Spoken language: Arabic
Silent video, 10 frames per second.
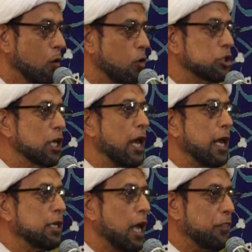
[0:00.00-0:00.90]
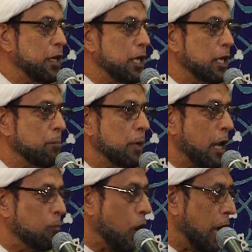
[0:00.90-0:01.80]
قتل الكثير من
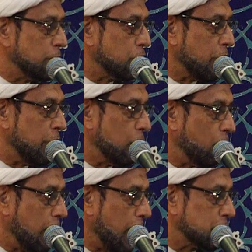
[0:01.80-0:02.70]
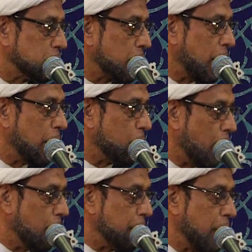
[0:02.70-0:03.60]
المهاجرين والانصار
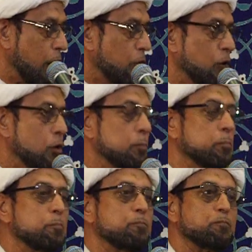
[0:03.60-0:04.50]
وابنائهم